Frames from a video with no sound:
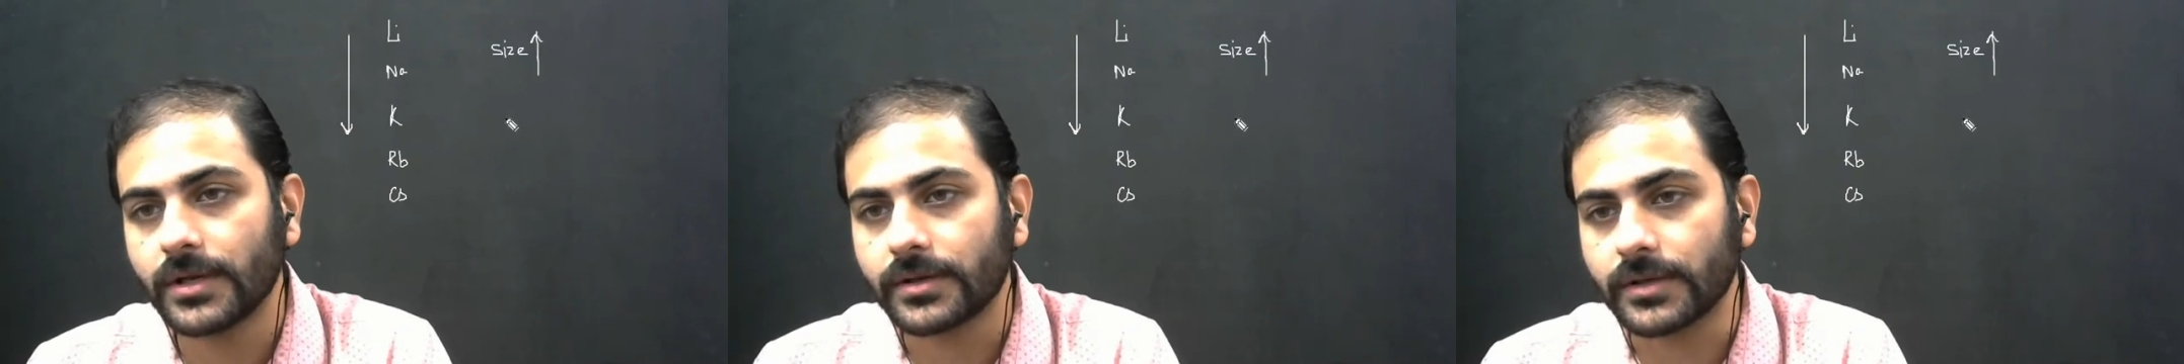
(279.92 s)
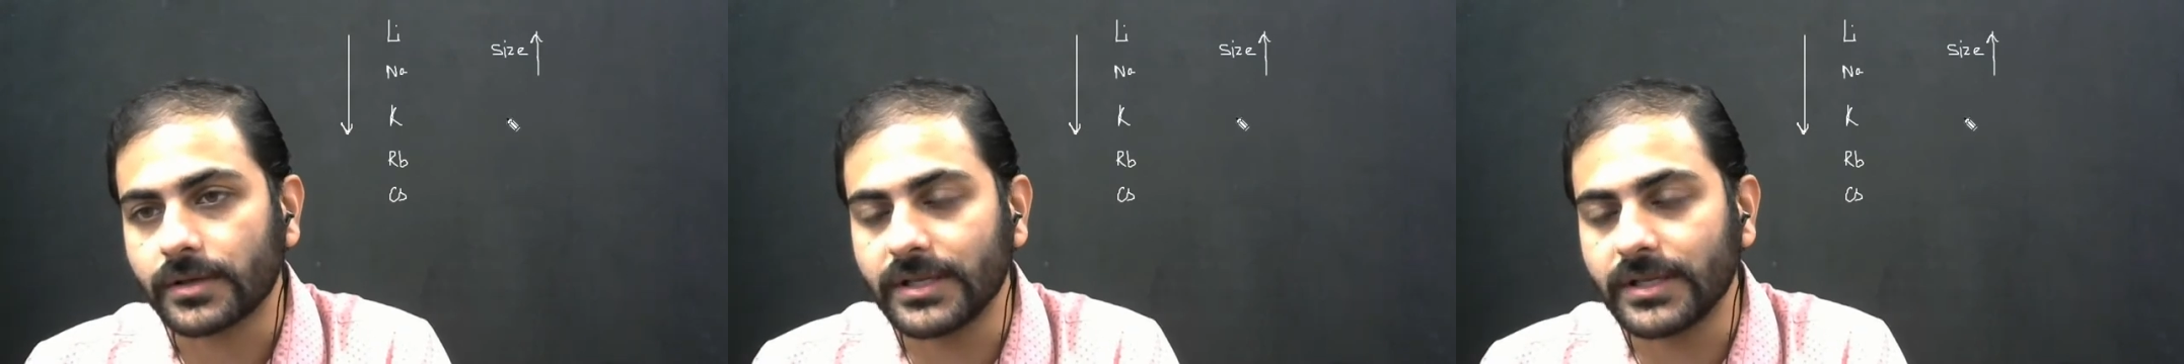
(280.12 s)

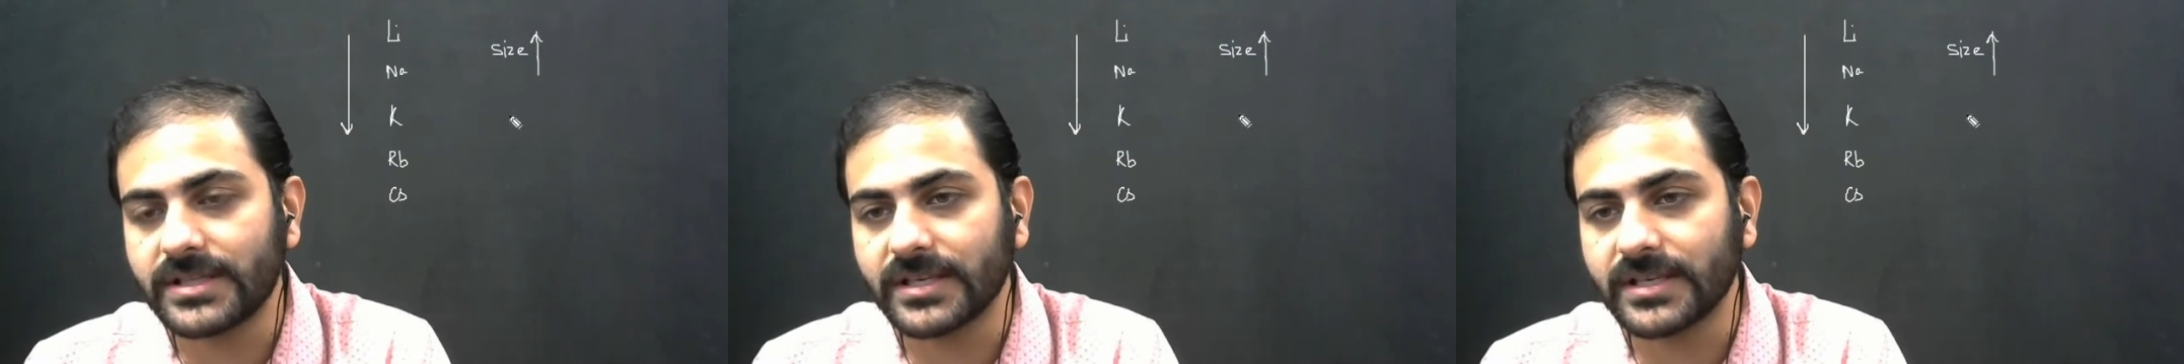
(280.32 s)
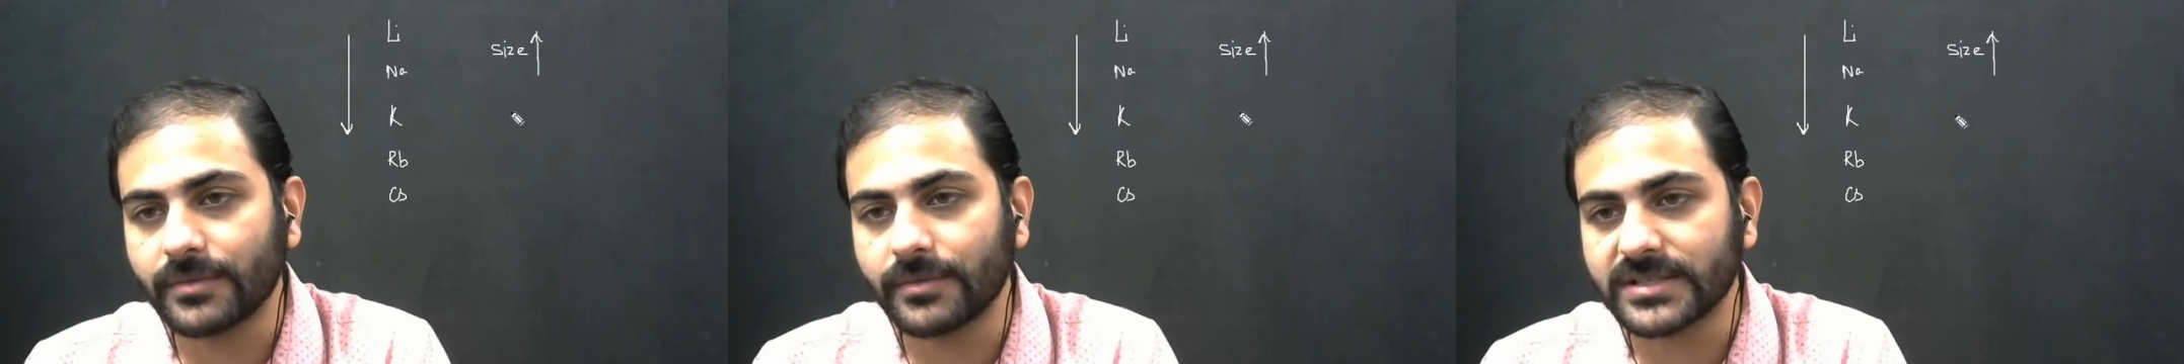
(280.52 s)

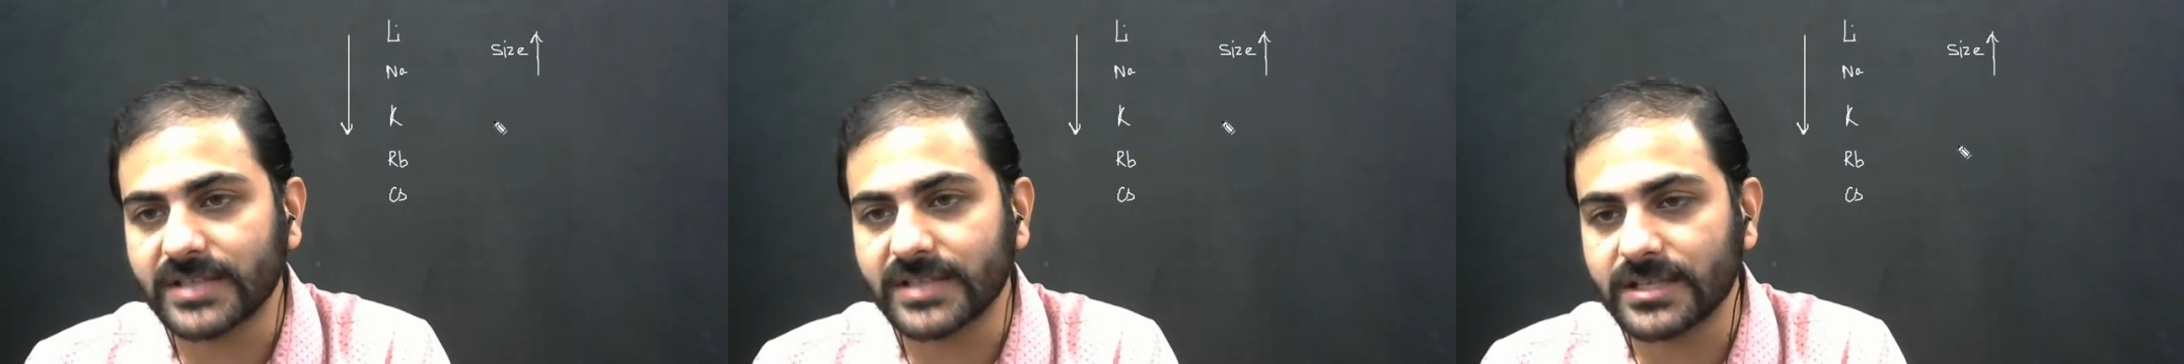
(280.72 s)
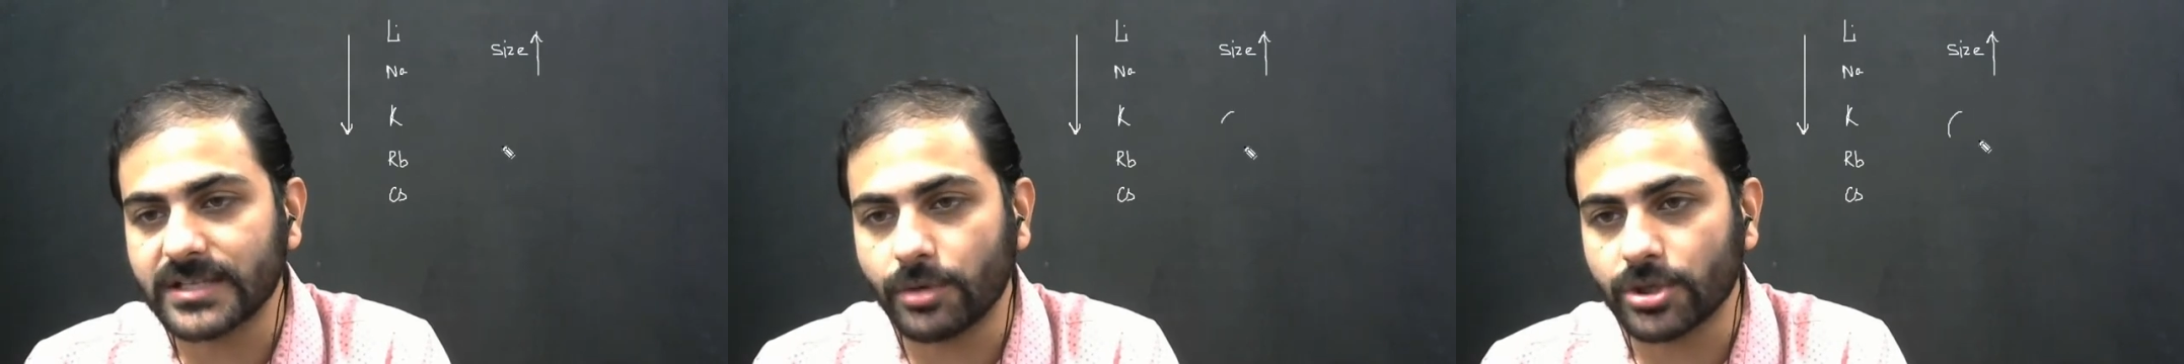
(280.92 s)
लिथियम का
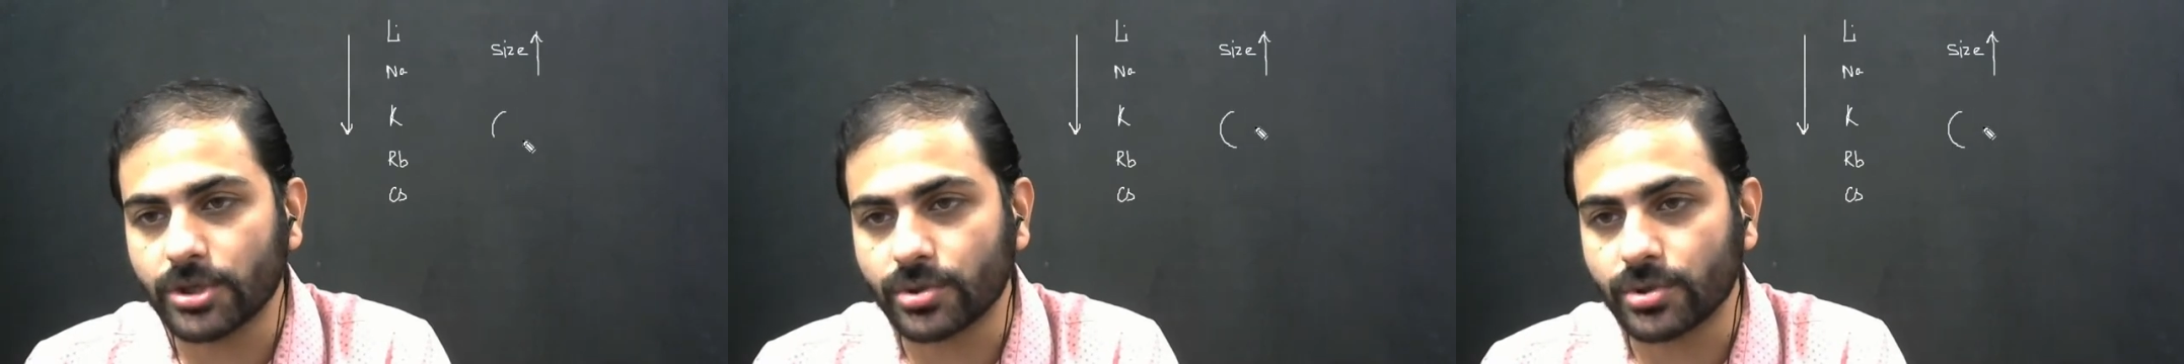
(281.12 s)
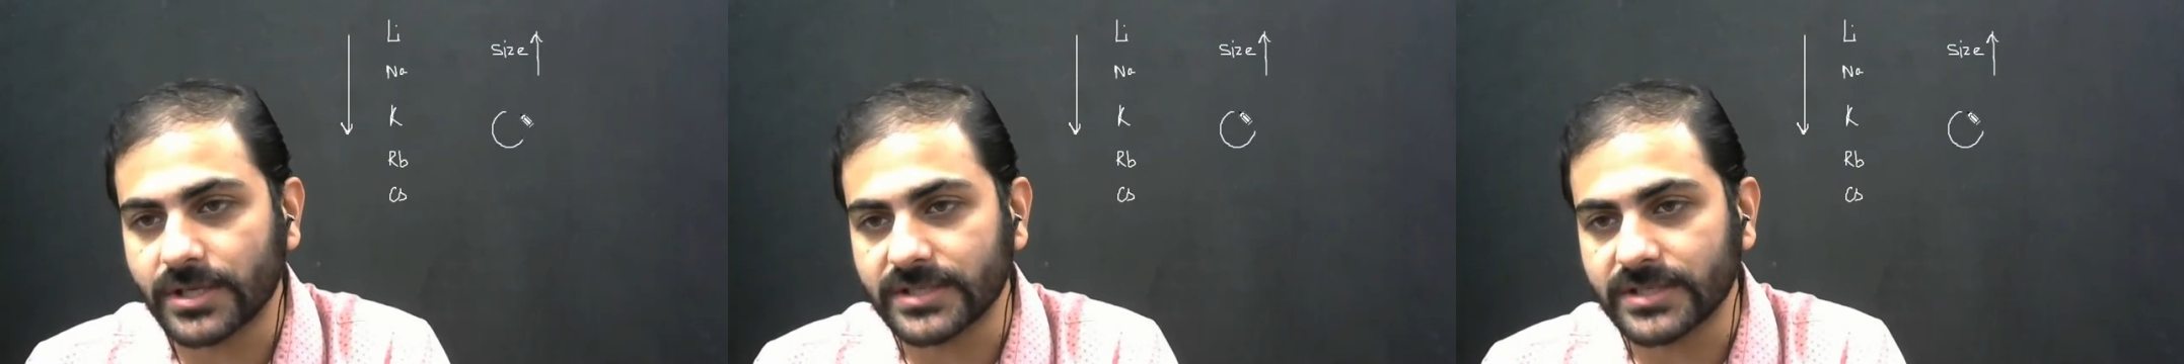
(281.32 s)
साइज बहुत
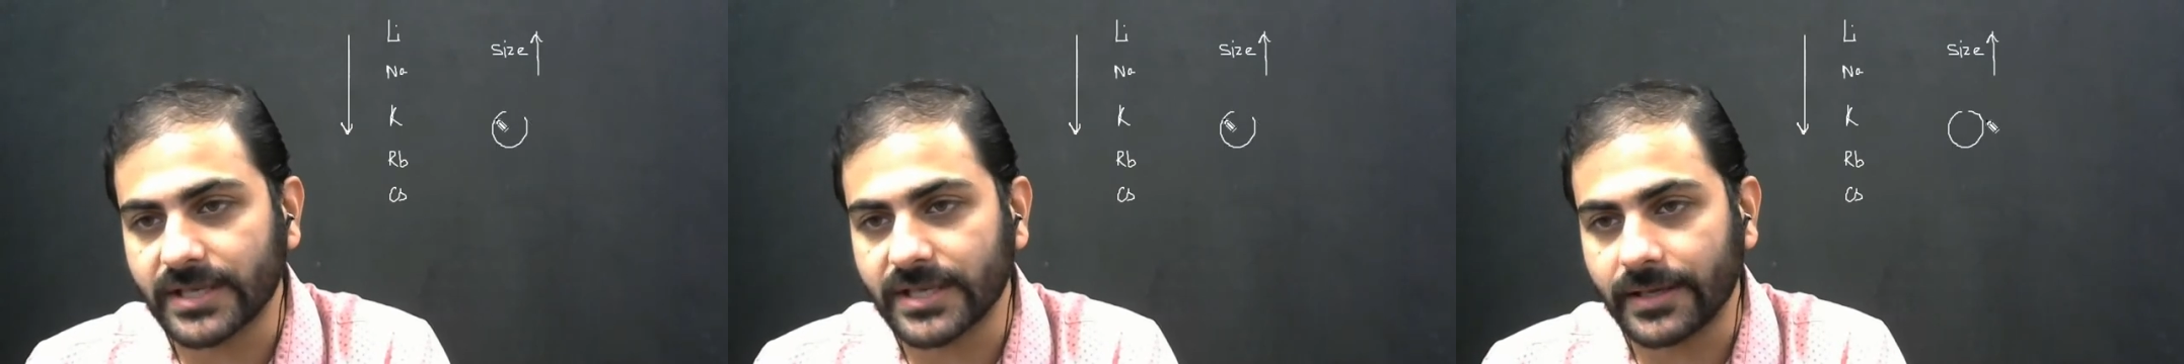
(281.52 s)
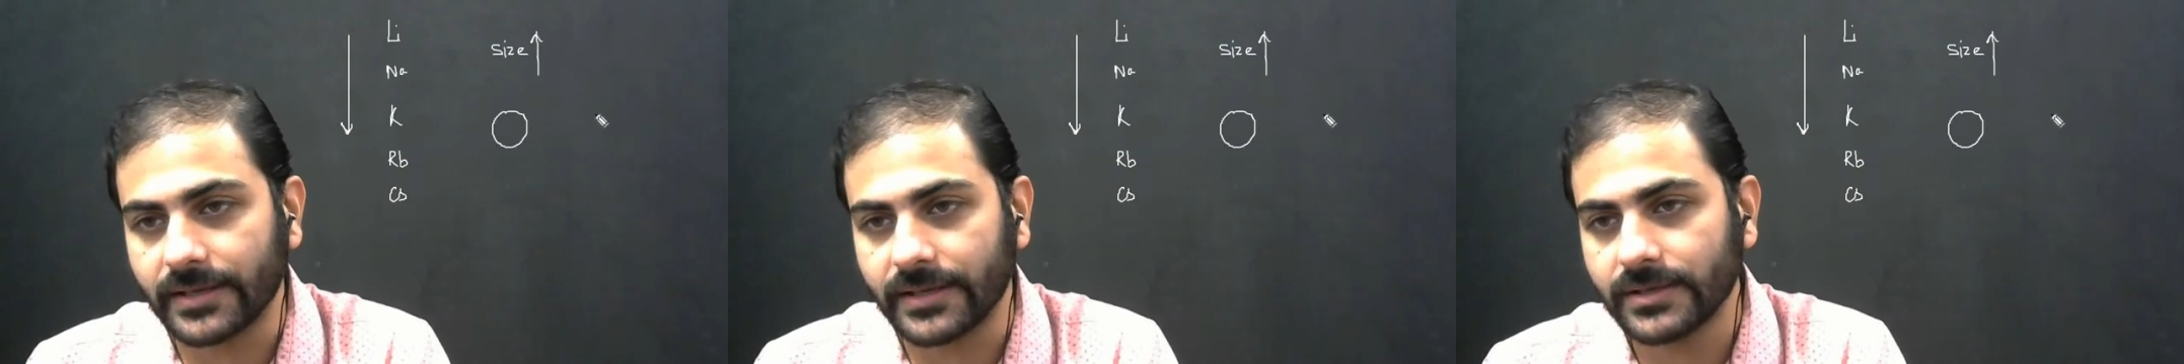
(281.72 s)
छोटा सा
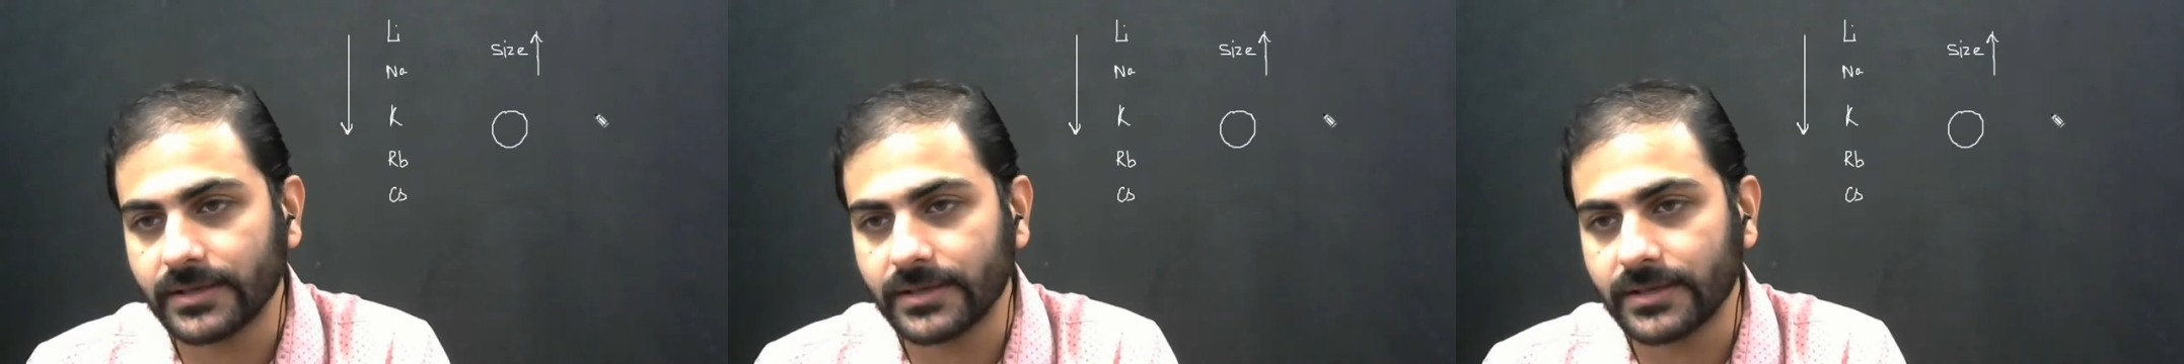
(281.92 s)
है